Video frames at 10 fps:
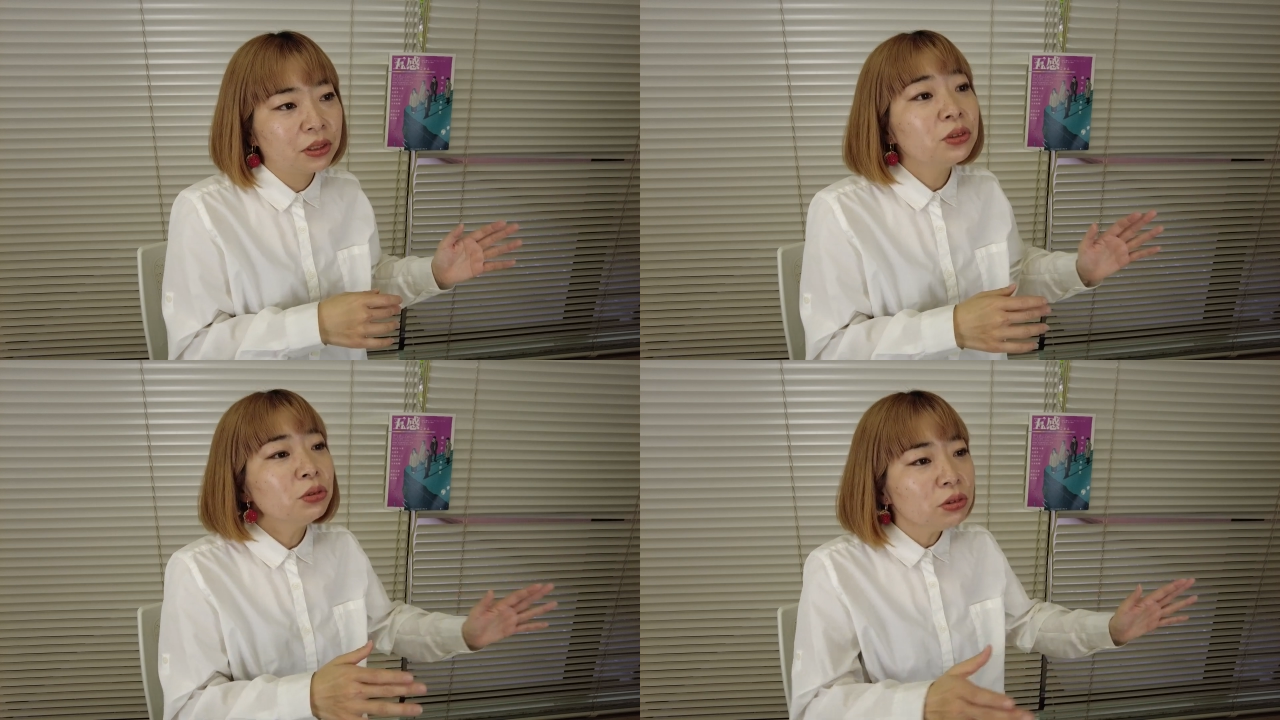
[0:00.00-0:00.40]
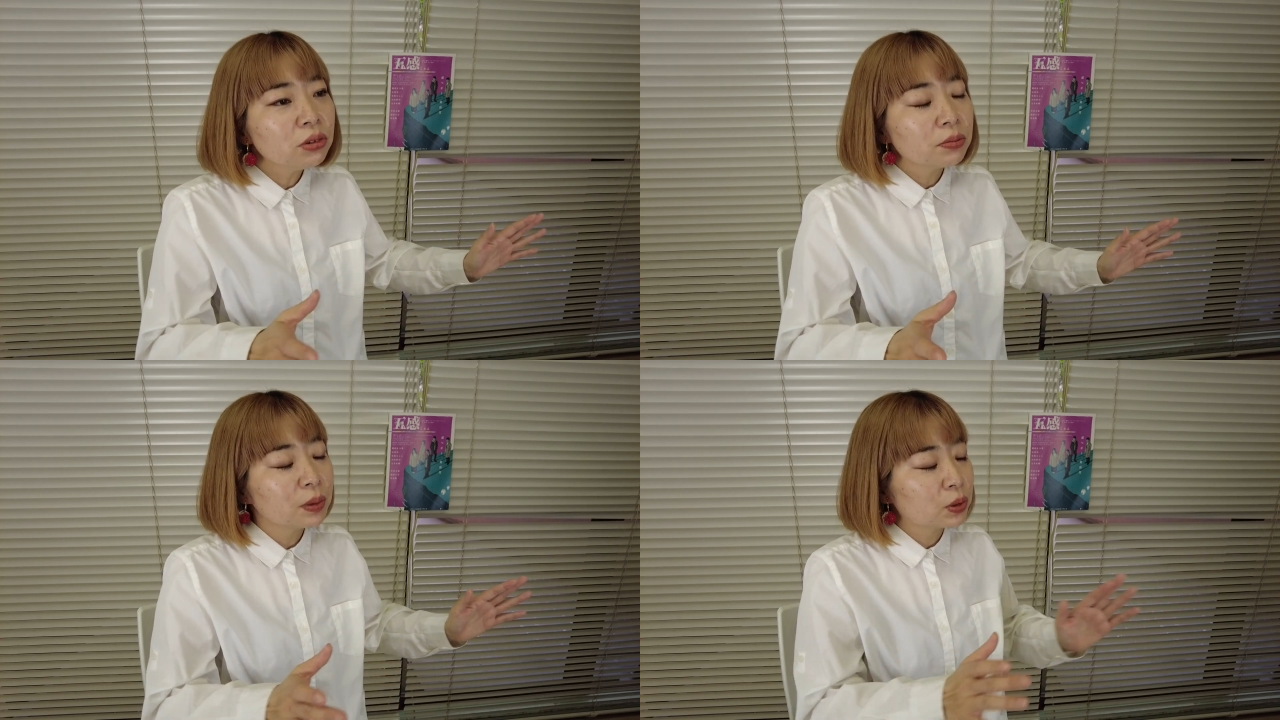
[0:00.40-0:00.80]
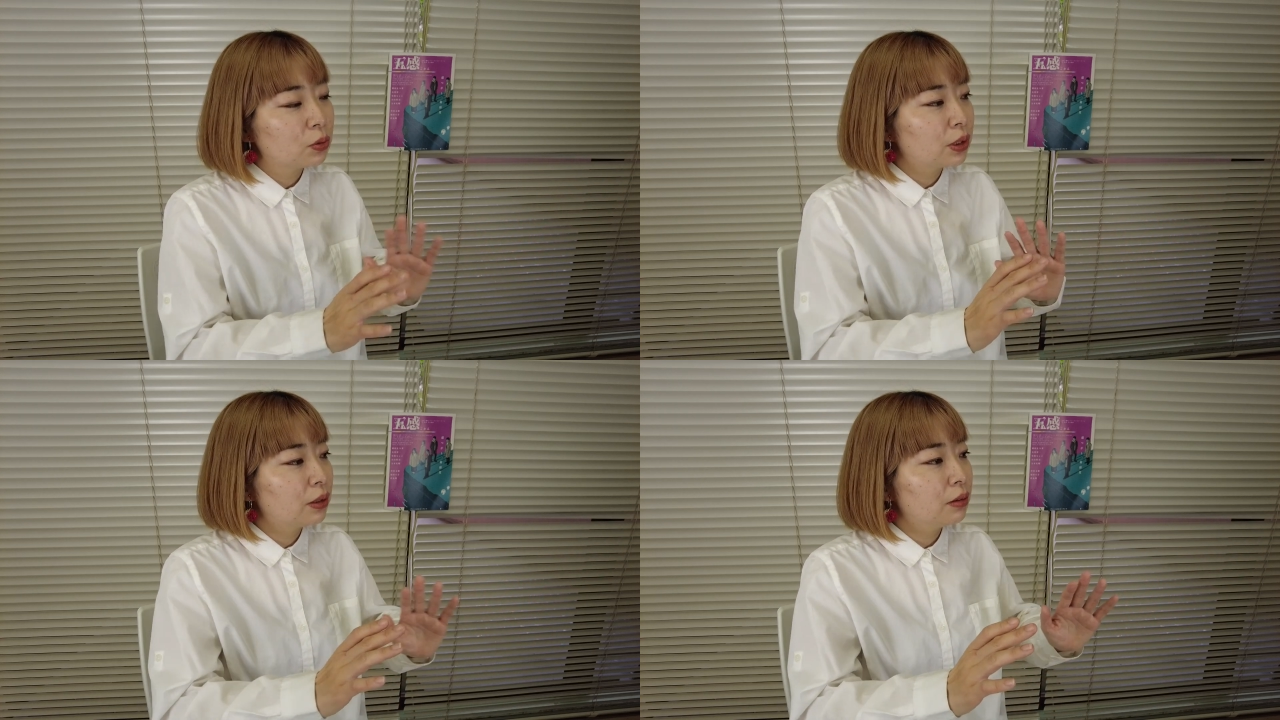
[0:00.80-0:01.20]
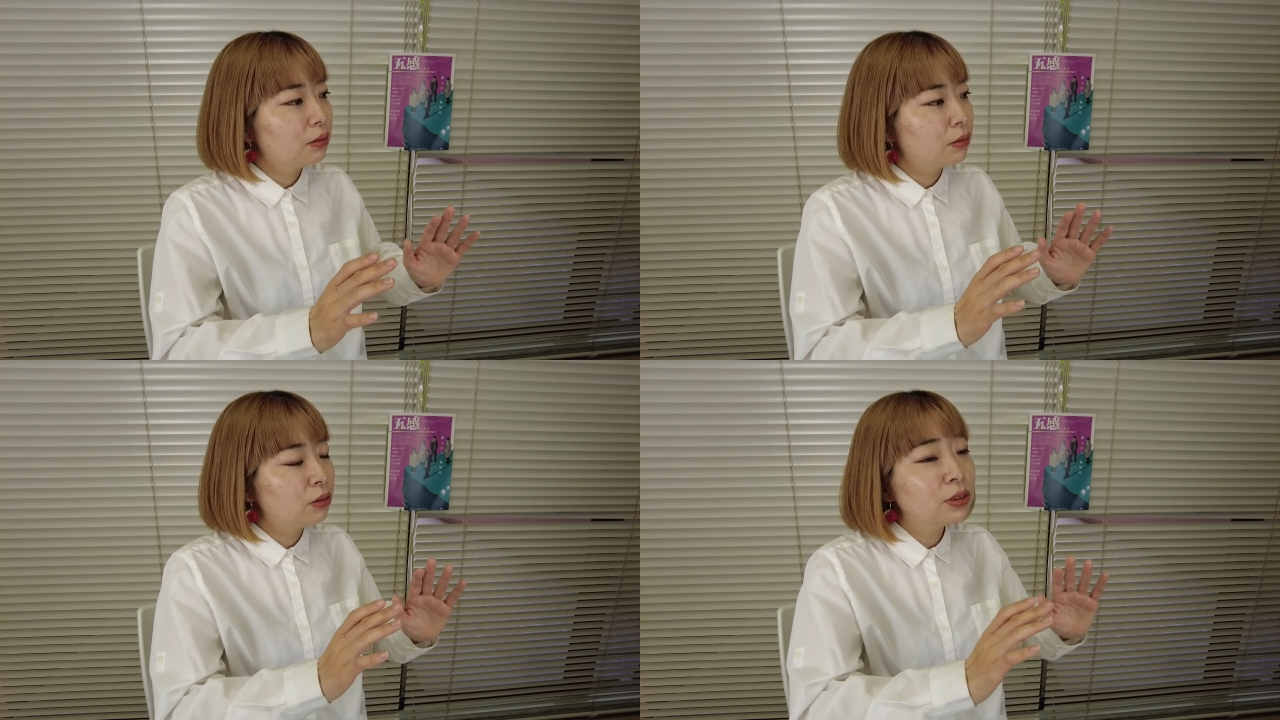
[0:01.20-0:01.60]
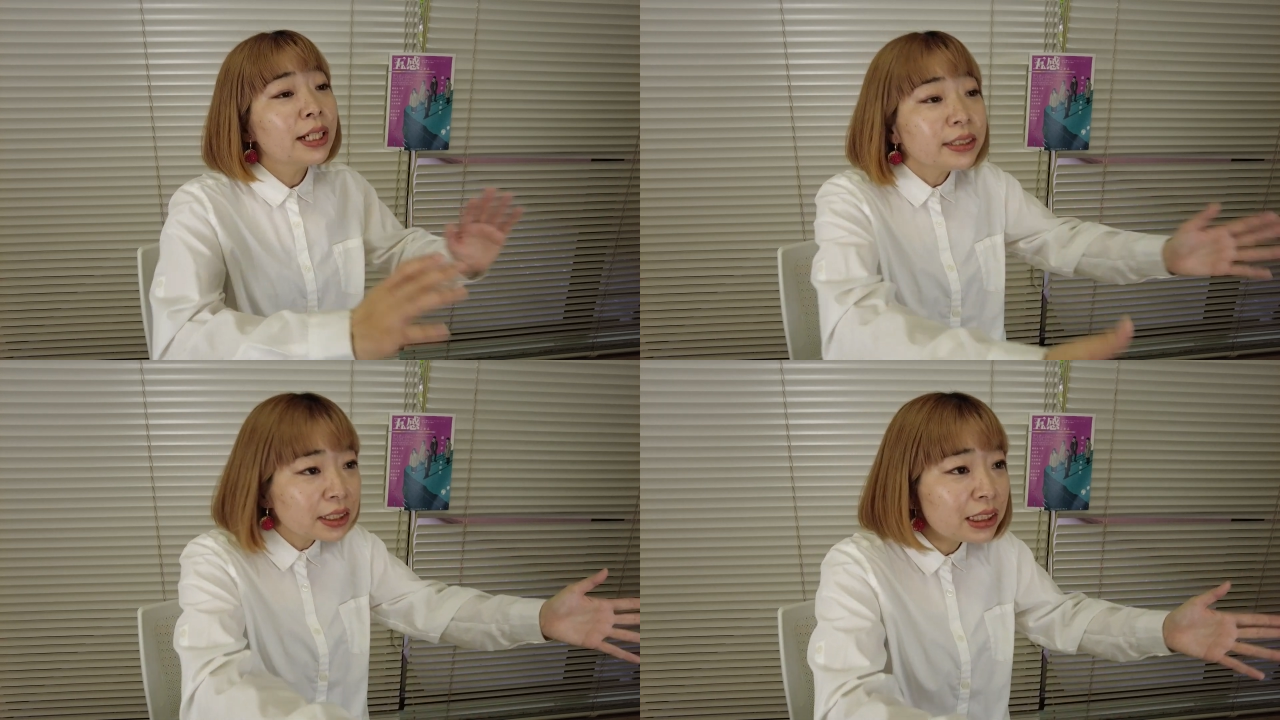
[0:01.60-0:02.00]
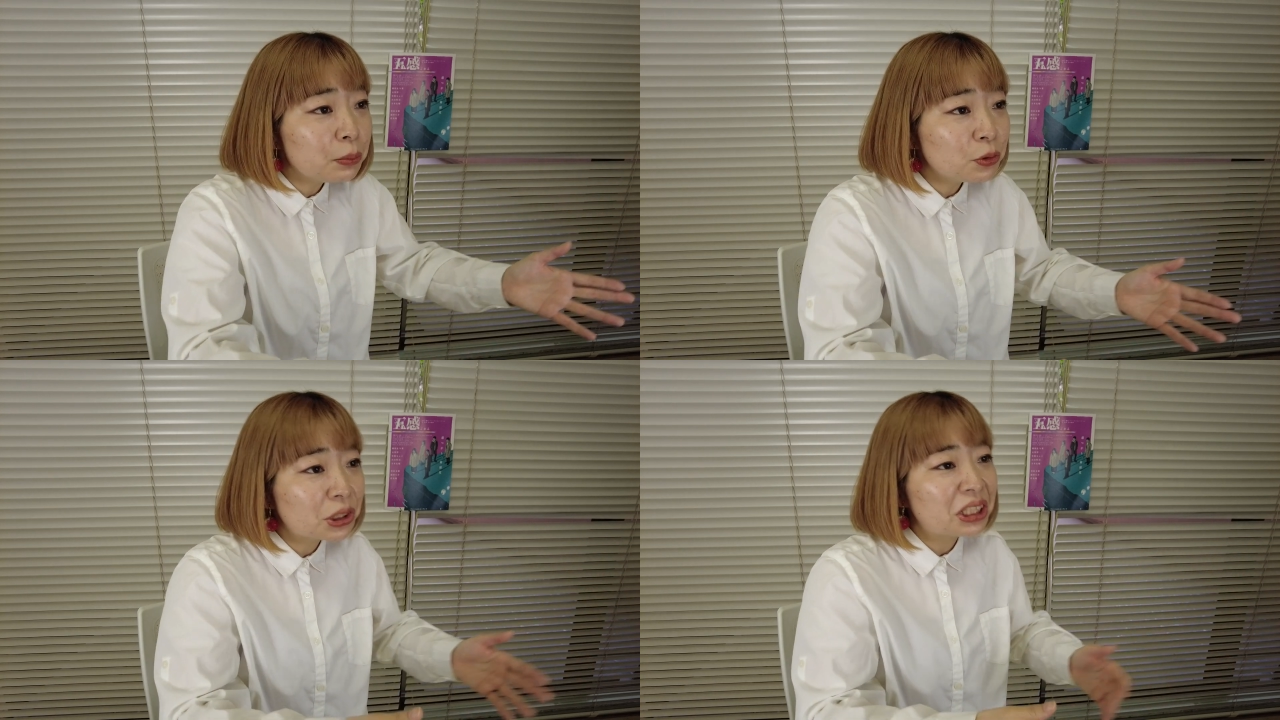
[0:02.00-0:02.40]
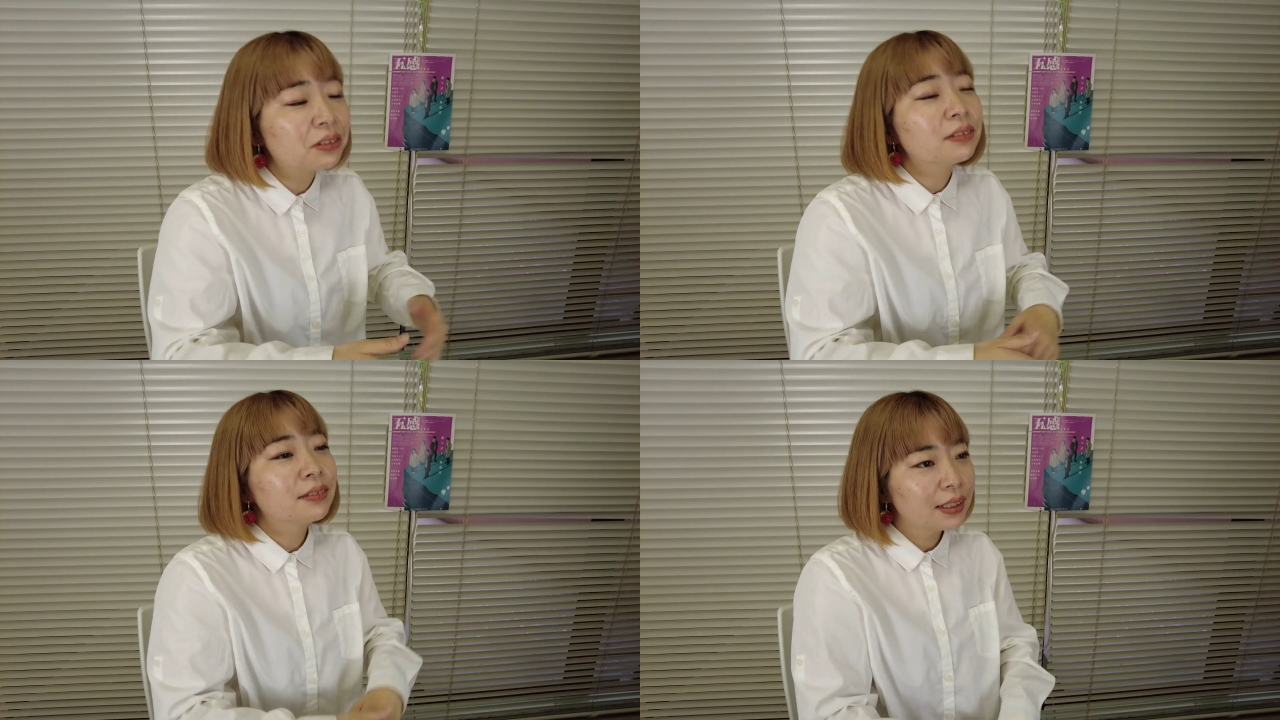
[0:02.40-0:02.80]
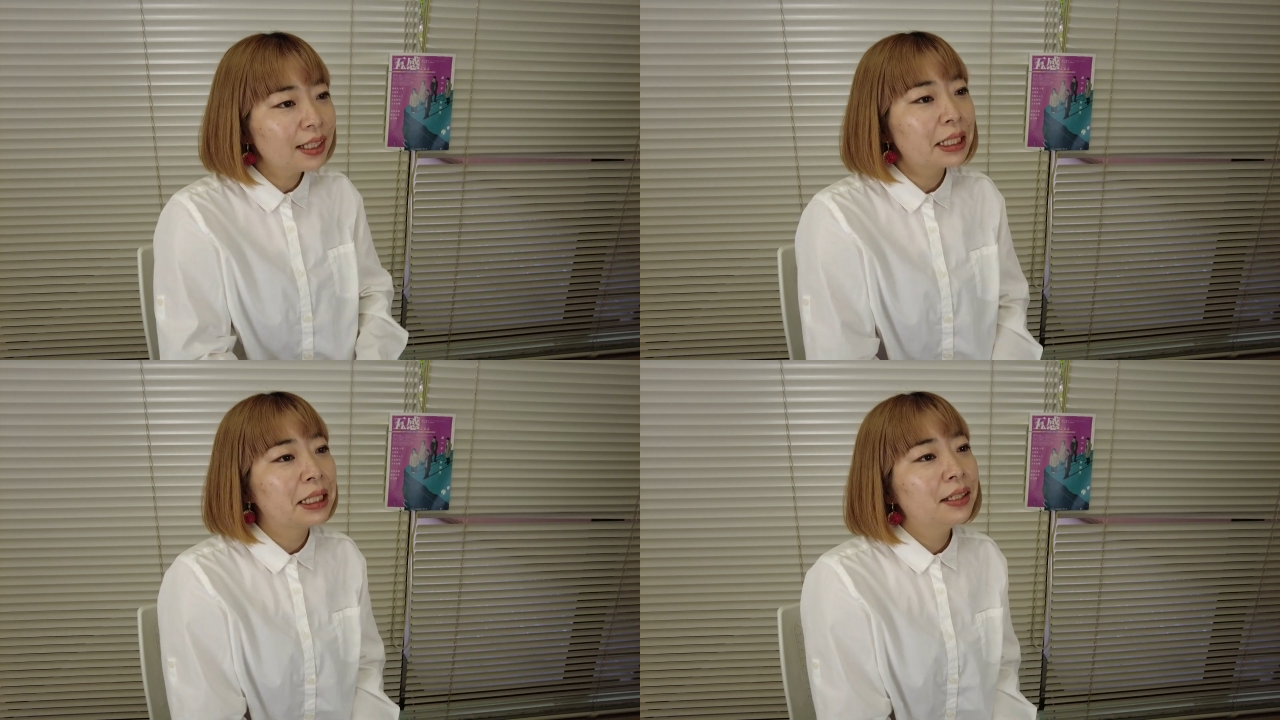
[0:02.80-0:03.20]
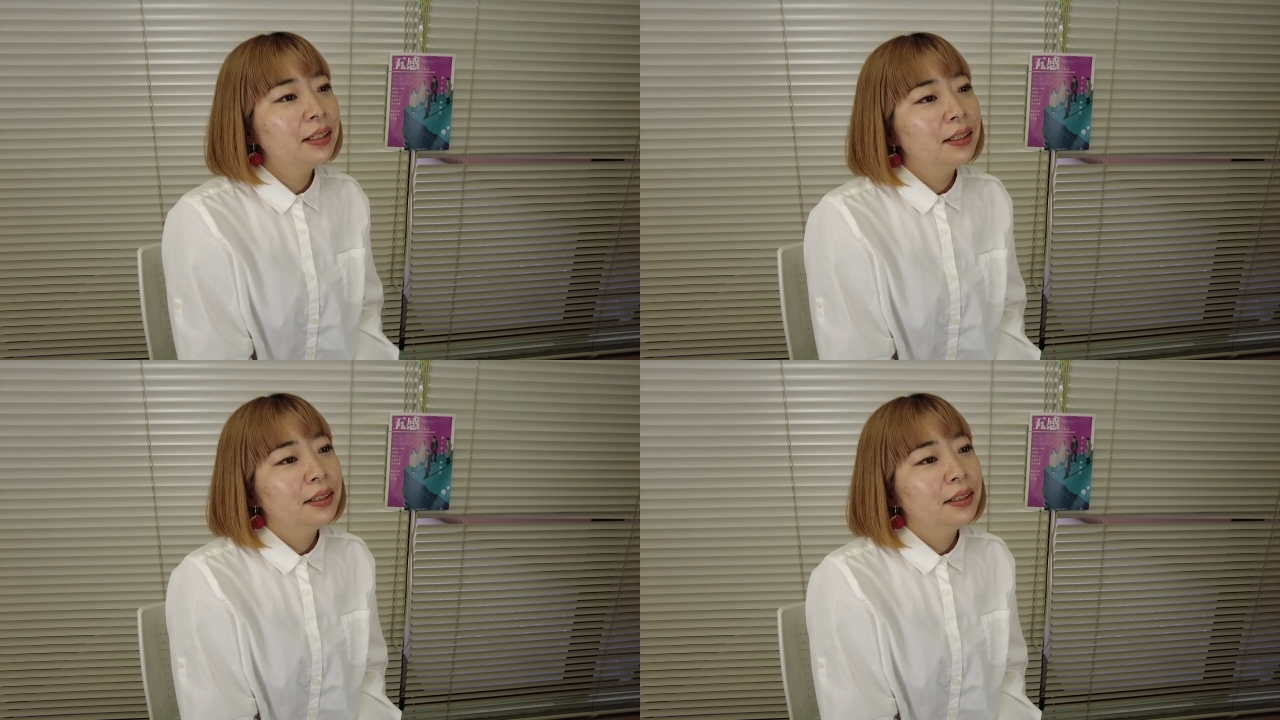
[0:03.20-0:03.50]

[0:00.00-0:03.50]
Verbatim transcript: ていう、まあ、その具体的なものじゃなくって、